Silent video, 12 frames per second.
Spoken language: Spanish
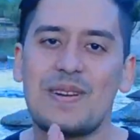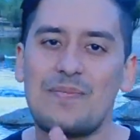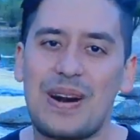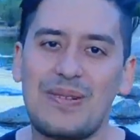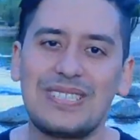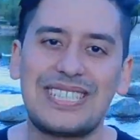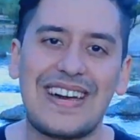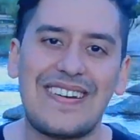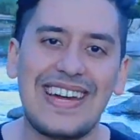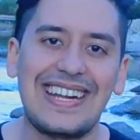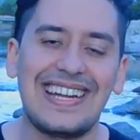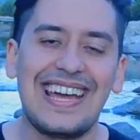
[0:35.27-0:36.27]
vamos a
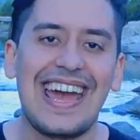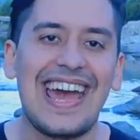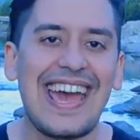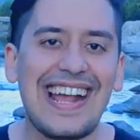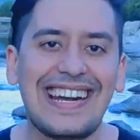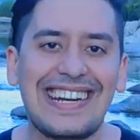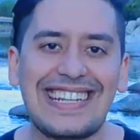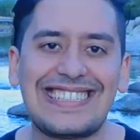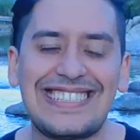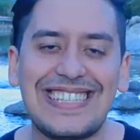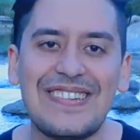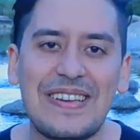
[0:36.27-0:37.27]
ver el
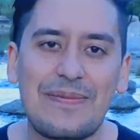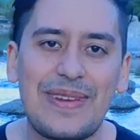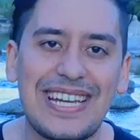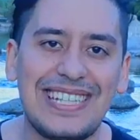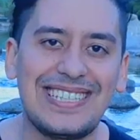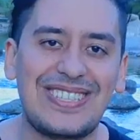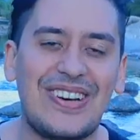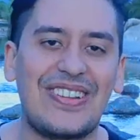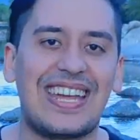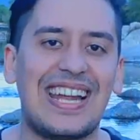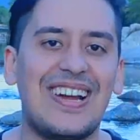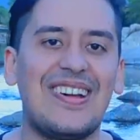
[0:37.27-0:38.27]
recibimiento
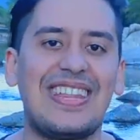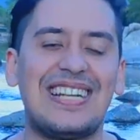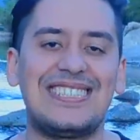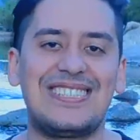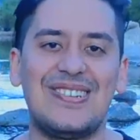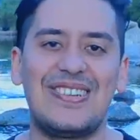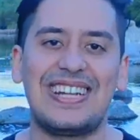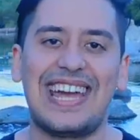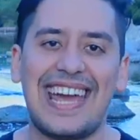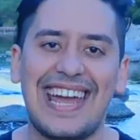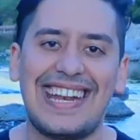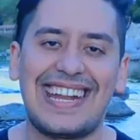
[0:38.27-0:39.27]
de los del sur
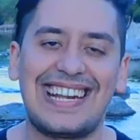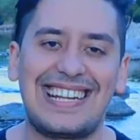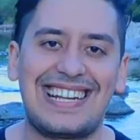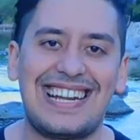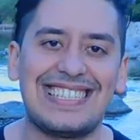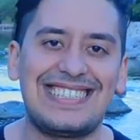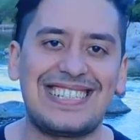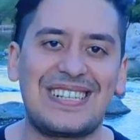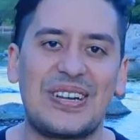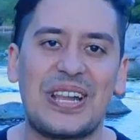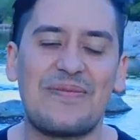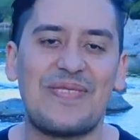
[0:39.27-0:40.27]
en el clásico
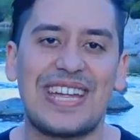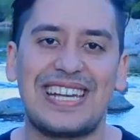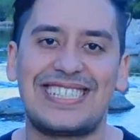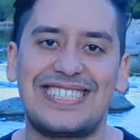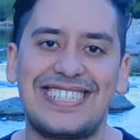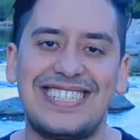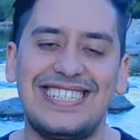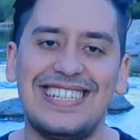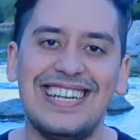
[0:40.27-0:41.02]
de Medellín